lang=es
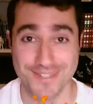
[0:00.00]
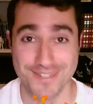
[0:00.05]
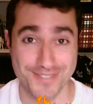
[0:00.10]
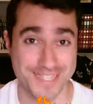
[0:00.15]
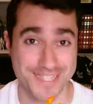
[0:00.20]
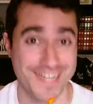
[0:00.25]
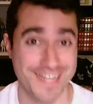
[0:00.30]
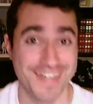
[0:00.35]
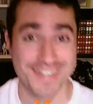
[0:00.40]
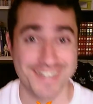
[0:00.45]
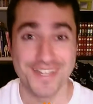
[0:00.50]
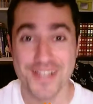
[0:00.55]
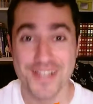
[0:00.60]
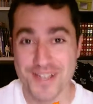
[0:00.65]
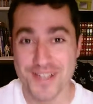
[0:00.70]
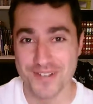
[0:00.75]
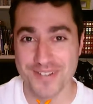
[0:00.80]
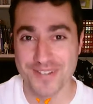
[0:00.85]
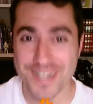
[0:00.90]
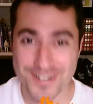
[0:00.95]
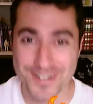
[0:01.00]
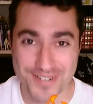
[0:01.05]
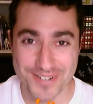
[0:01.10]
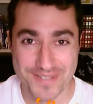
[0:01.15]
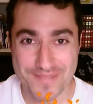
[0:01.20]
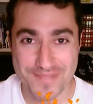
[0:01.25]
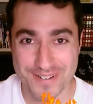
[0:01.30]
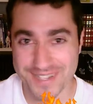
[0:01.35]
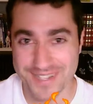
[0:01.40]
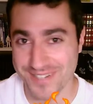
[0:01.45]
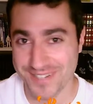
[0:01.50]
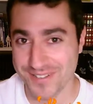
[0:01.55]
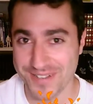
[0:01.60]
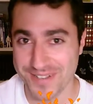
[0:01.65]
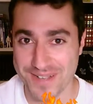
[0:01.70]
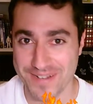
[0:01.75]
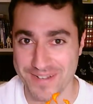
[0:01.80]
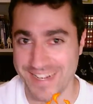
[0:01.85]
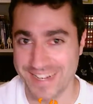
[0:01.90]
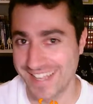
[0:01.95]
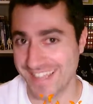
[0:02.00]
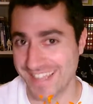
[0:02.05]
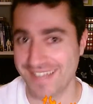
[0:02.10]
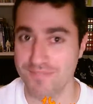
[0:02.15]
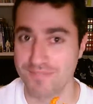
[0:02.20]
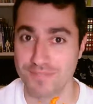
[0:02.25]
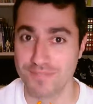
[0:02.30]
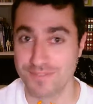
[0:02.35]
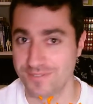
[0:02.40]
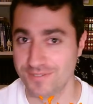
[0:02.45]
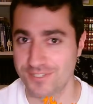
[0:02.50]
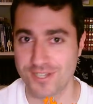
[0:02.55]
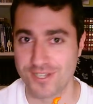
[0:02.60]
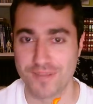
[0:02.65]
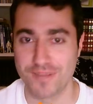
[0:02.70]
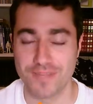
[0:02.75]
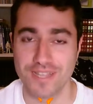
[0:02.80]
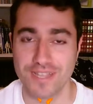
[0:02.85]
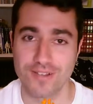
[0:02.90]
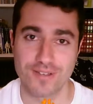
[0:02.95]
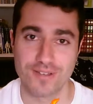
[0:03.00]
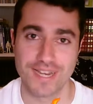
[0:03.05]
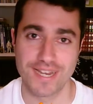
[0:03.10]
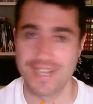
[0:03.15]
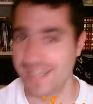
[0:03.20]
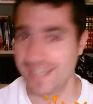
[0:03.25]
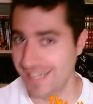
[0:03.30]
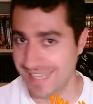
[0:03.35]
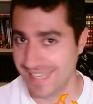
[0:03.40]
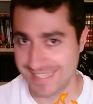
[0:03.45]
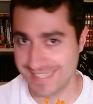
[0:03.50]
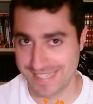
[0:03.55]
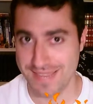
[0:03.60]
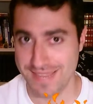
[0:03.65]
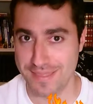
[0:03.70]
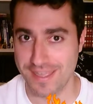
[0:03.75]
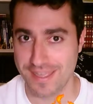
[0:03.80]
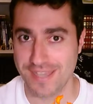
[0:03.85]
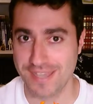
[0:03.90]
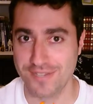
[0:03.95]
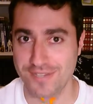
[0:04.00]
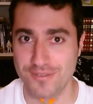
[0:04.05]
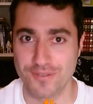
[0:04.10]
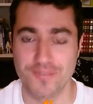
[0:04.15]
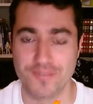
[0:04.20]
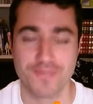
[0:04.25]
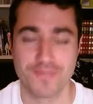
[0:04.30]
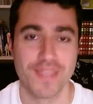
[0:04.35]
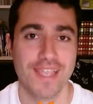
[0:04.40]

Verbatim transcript: O sea, un algoritmo que no tocaba nada, solamente lo que era la esencia de YouTube.